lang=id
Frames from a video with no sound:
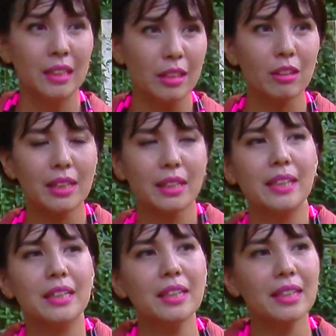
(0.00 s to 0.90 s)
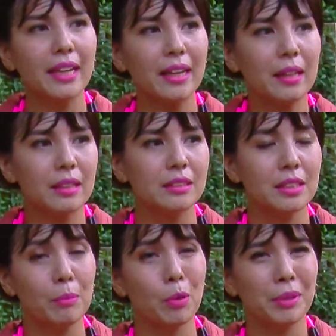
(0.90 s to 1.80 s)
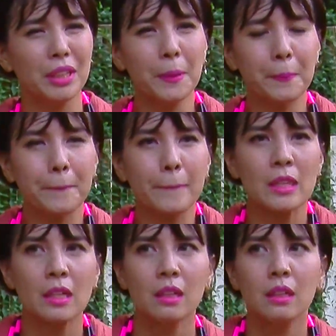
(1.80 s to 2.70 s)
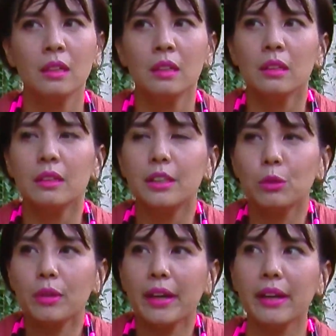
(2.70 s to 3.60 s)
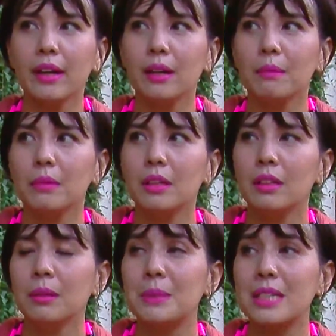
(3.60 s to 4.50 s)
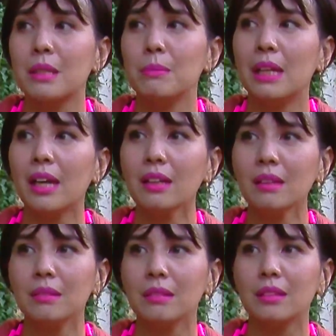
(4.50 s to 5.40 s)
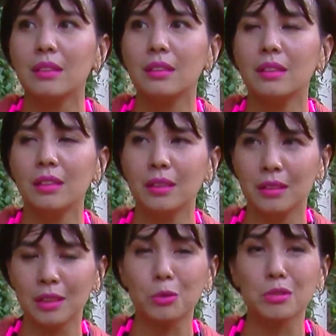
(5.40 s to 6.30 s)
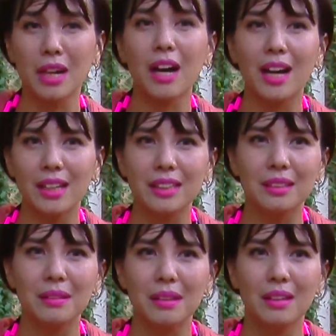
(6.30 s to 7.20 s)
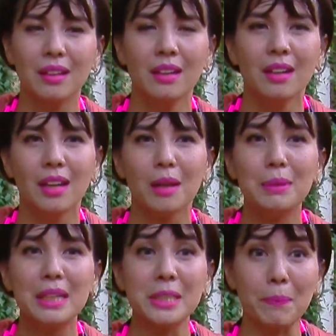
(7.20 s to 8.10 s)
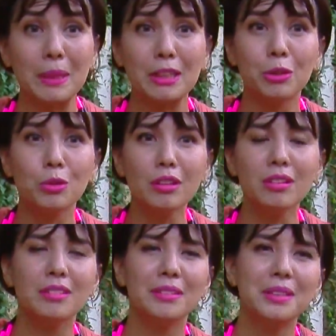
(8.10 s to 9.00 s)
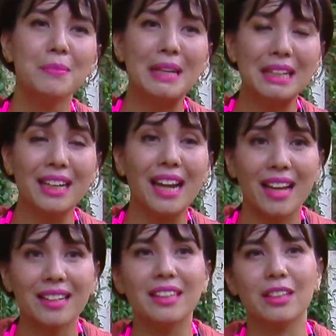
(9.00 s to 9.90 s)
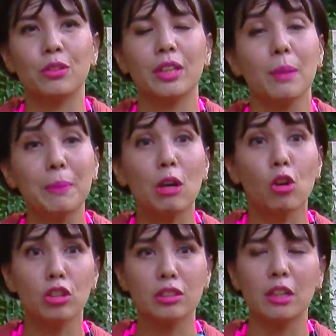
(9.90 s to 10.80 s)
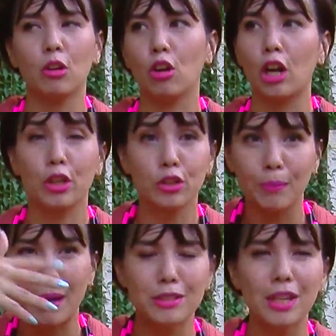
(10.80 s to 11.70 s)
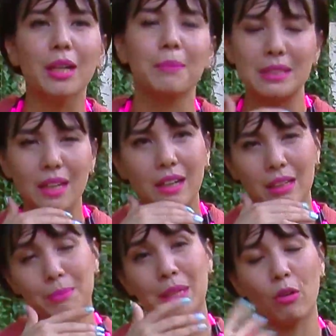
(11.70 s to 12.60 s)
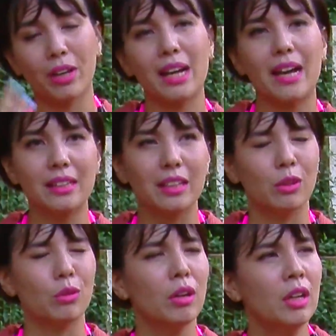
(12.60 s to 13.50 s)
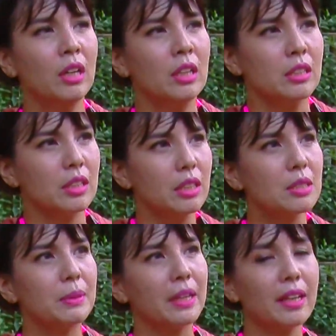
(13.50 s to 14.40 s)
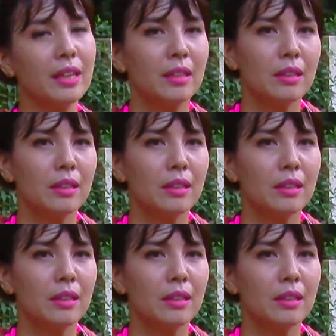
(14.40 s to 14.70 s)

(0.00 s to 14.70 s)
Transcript: ini olahraga ini nih kayak jump rope ini dia tuh kayak uh, bisa dibilang uh, satu setengah kali lebih cepat gitu dibandingkan lari gitu ya tapi kalau konstan kalau larinya panjang ya pasti akan lebih oke okay lari gitu jadi sebenarnya